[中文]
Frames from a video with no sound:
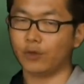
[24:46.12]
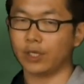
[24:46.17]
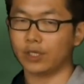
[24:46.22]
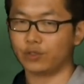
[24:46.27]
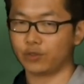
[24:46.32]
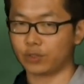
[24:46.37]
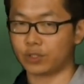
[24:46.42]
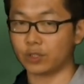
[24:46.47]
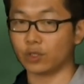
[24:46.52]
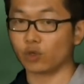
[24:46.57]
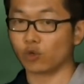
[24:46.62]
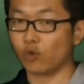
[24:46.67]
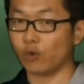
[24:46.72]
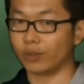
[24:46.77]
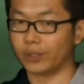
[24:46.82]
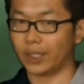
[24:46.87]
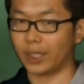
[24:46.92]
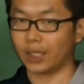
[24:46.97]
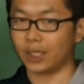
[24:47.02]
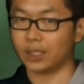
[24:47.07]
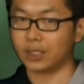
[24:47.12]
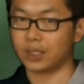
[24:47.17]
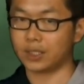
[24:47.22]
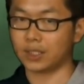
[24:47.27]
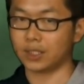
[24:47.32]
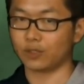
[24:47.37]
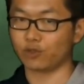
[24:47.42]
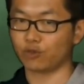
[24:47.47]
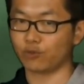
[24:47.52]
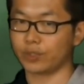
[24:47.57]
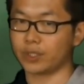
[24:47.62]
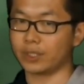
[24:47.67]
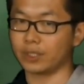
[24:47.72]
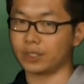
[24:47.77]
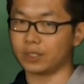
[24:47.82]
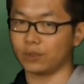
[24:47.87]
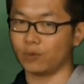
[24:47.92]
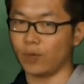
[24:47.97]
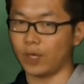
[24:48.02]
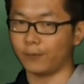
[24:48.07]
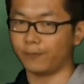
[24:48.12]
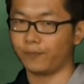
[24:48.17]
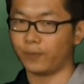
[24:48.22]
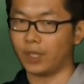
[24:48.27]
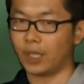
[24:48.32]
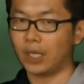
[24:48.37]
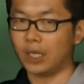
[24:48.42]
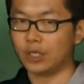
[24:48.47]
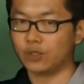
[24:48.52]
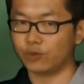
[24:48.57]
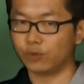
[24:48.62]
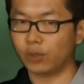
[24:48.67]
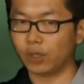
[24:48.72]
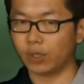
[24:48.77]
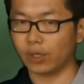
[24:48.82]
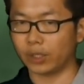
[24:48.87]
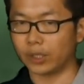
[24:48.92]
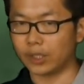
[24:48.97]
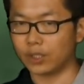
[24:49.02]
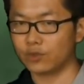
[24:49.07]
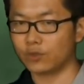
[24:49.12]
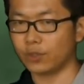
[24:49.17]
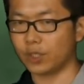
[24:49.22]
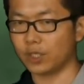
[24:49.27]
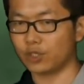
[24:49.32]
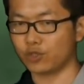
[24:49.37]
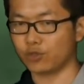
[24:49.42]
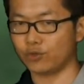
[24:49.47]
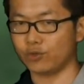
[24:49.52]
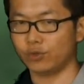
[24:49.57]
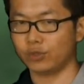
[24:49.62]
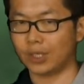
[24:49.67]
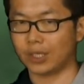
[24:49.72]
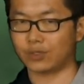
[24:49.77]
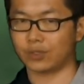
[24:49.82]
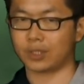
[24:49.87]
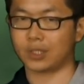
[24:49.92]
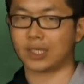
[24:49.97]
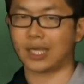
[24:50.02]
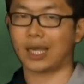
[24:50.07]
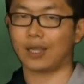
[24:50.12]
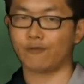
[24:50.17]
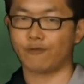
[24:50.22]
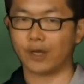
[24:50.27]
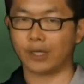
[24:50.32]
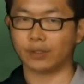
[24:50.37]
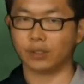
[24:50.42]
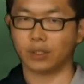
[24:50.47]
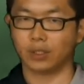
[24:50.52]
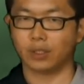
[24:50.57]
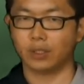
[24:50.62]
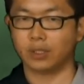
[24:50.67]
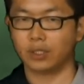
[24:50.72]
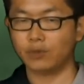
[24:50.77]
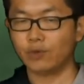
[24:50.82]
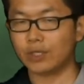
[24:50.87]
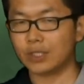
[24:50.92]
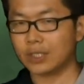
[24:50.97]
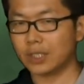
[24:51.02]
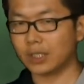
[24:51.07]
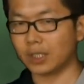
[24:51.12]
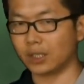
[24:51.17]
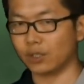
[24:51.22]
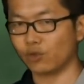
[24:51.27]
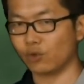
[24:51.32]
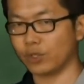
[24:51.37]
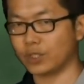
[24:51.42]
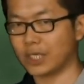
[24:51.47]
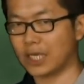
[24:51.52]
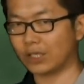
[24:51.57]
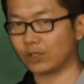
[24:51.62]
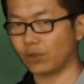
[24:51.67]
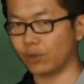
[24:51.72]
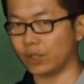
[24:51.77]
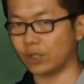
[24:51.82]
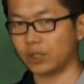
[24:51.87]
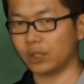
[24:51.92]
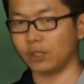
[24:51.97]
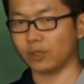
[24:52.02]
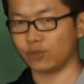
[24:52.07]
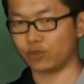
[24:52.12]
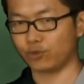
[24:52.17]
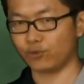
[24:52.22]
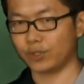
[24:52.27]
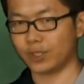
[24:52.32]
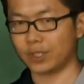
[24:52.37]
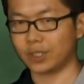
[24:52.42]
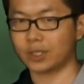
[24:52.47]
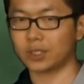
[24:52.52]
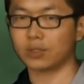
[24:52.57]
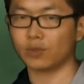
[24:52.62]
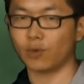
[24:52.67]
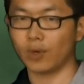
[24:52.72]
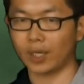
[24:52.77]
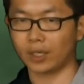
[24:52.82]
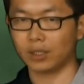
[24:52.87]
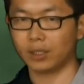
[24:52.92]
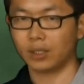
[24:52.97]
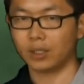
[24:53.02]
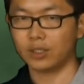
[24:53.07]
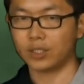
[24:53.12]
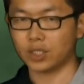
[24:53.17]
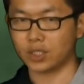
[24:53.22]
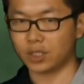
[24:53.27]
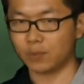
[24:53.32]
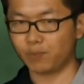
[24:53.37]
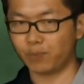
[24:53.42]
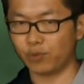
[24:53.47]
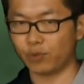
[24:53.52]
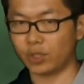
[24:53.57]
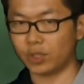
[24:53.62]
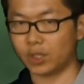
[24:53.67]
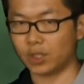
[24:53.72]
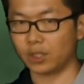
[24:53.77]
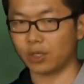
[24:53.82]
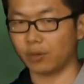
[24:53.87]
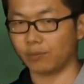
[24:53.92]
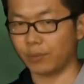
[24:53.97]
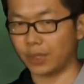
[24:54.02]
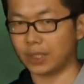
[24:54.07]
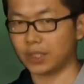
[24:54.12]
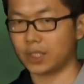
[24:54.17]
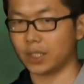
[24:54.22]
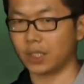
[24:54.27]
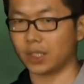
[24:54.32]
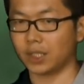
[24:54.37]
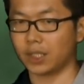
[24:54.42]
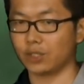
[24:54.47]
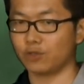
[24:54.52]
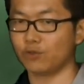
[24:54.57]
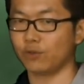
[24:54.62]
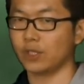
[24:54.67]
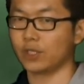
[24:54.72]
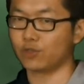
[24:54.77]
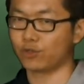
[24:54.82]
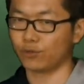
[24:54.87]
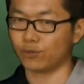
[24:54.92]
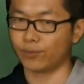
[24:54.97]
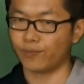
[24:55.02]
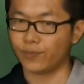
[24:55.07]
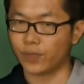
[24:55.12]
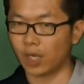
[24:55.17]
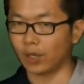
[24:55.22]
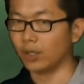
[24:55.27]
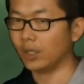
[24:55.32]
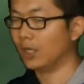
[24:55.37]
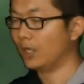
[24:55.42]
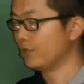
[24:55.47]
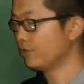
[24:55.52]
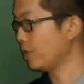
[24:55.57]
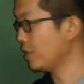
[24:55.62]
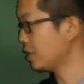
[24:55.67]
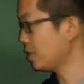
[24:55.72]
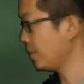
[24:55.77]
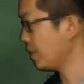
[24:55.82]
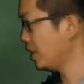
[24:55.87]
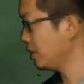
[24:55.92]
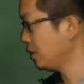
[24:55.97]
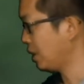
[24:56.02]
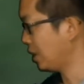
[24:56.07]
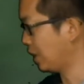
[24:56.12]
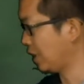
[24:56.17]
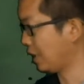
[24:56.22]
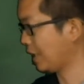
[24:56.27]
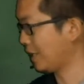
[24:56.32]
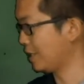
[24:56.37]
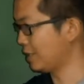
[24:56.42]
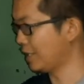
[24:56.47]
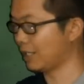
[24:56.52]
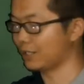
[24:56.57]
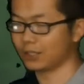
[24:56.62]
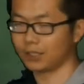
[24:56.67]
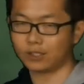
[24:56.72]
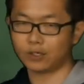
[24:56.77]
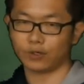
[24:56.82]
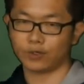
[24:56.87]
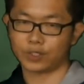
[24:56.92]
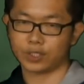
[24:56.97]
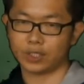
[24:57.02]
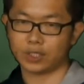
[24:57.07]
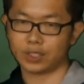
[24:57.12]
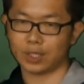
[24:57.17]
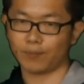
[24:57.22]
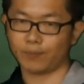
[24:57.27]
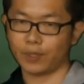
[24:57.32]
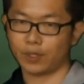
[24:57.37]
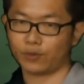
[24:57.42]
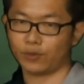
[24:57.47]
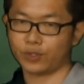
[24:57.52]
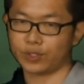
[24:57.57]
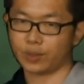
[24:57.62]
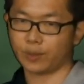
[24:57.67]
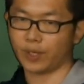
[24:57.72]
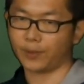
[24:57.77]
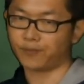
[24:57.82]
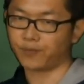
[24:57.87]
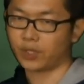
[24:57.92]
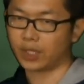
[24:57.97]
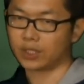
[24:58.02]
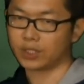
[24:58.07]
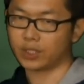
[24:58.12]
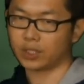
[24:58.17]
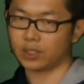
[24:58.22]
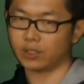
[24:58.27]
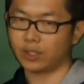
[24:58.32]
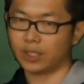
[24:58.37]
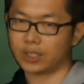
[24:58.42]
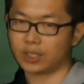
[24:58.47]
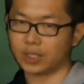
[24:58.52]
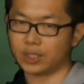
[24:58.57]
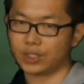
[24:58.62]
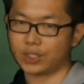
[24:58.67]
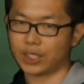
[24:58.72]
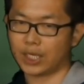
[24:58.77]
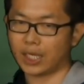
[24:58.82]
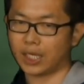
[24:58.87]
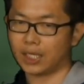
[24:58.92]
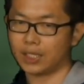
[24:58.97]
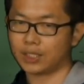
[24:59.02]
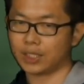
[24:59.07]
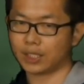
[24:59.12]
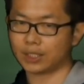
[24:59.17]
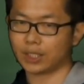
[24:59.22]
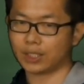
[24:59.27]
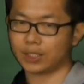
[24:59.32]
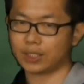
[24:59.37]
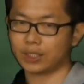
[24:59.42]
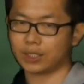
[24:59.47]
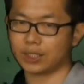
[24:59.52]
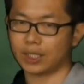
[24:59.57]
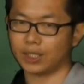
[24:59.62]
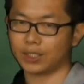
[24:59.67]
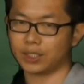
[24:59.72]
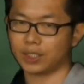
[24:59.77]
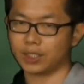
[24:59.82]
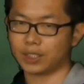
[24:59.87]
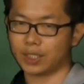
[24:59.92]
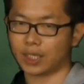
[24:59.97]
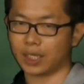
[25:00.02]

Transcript: 因为就只有国内自己出生死亡，如果有移入移出，那就是开放的。因为任何国家都一定有出生死亡，只是不一定有明显的移入移出。好，所以这边你可以看一下人口成长包括什么社会增加加上自然